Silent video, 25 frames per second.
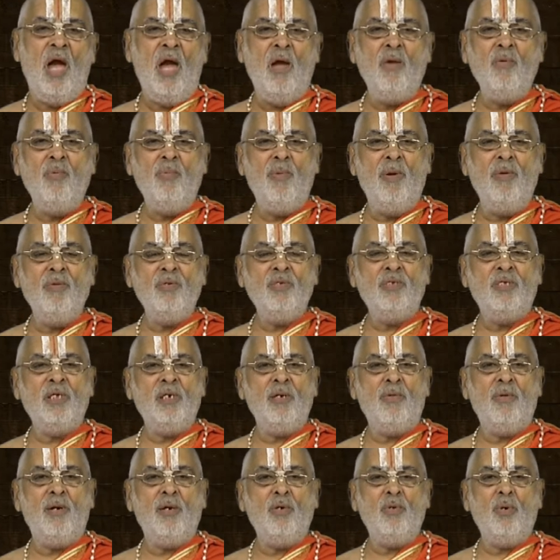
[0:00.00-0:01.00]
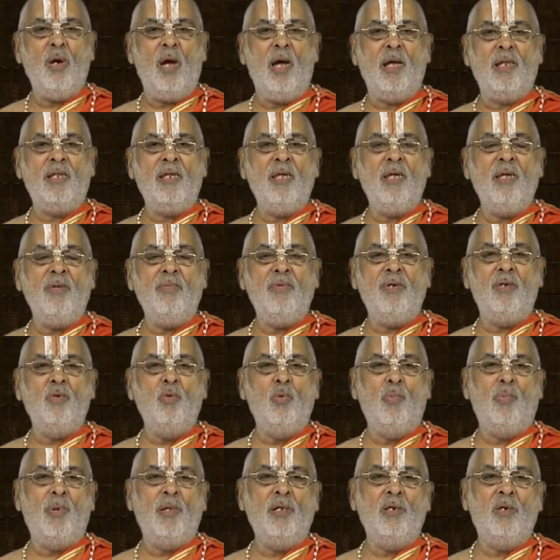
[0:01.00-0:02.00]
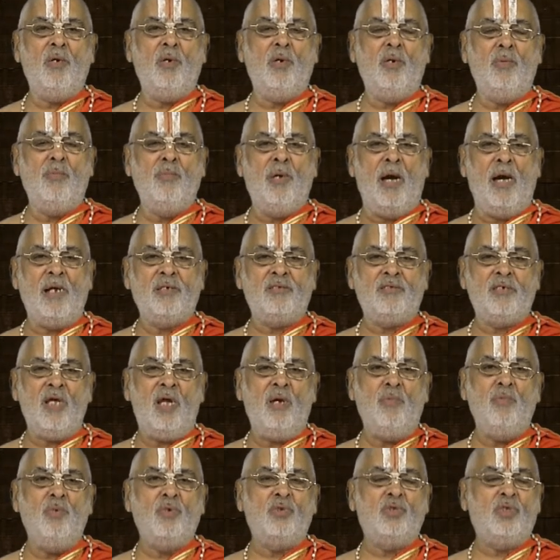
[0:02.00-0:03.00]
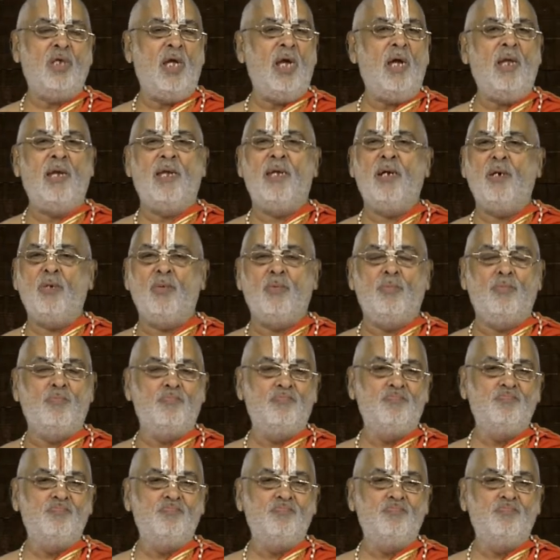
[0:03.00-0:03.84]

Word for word: ఆవిర్భవించిన వాడు అరే రూపంగా అర్చామూర్తిగా లేడు